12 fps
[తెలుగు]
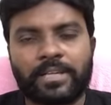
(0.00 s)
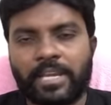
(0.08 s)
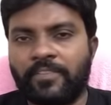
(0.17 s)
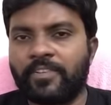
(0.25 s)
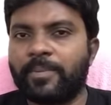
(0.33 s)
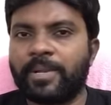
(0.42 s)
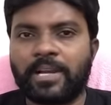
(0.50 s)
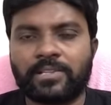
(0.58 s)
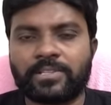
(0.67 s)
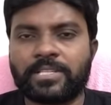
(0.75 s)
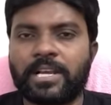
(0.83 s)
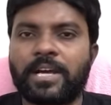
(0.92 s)
కేవీపీ
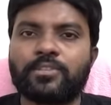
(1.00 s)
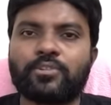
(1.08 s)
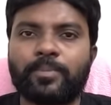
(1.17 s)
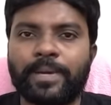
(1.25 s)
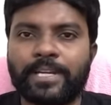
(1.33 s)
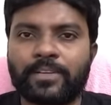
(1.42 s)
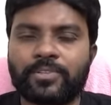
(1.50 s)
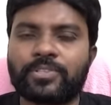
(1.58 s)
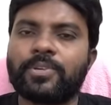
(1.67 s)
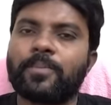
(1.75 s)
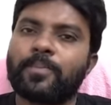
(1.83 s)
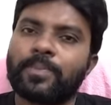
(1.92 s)
గారితో సహా అందరూ బయటకు
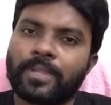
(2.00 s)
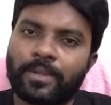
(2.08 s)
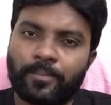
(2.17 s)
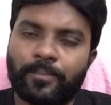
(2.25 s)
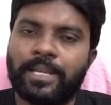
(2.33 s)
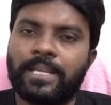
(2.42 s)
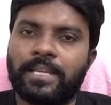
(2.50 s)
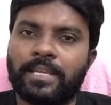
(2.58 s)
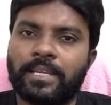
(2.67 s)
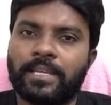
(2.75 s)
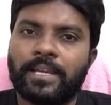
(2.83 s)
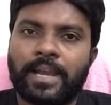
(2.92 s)
వచ్చి మళ్ళీ
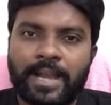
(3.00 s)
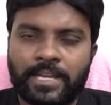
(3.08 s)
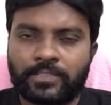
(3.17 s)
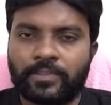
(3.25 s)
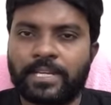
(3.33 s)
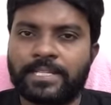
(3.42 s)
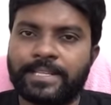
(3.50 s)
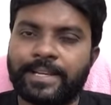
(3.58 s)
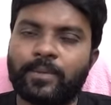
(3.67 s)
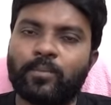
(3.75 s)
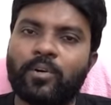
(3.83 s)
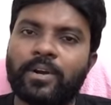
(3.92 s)
యాక్చువల్గా
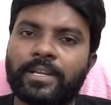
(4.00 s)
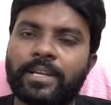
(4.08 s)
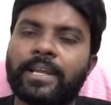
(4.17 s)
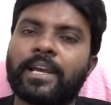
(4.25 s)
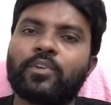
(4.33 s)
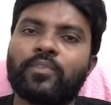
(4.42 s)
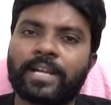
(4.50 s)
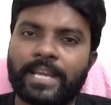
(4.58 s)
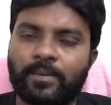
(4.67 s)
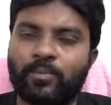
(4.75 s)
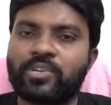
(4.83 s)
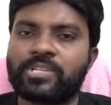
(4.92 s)
జగన్మోహన్ రెడ్డి గారు ఒక
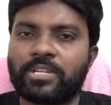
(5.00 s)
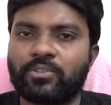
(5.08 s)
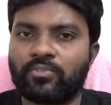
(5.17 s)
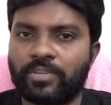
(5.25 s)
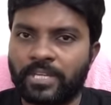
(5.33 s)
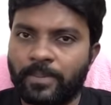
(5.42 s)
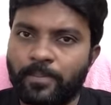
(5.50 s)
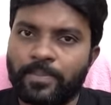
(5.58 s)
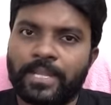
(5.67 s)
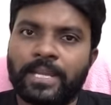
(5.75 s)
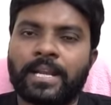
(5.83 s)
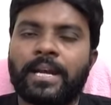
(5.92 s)
ఎమోషన్ తోటి
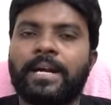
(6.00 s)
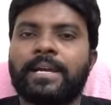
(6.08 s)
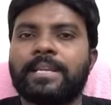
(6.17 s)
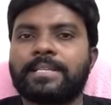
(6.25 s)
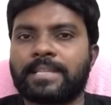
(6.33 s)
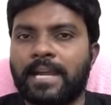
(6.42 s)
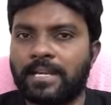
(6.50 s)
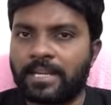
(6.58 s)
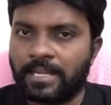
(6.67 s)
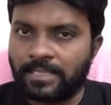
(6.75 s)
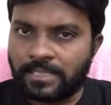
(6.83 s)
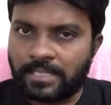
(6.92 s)
కాంగ్రెస్
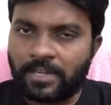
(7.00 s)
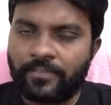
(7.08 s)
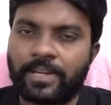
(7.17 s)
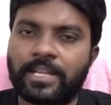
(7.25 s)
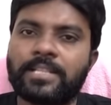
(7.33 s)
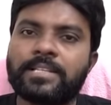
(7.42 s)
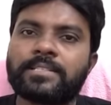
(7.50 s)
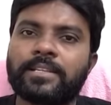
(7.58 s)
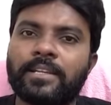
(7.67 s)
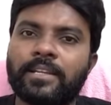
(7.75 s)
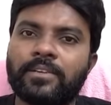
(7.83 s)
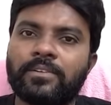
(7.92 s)
క్యాడర్ని అంతా తన వెంట
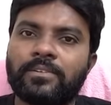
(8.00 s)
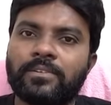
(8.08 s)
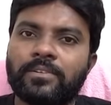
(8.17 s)
తీసుకెళ్లారు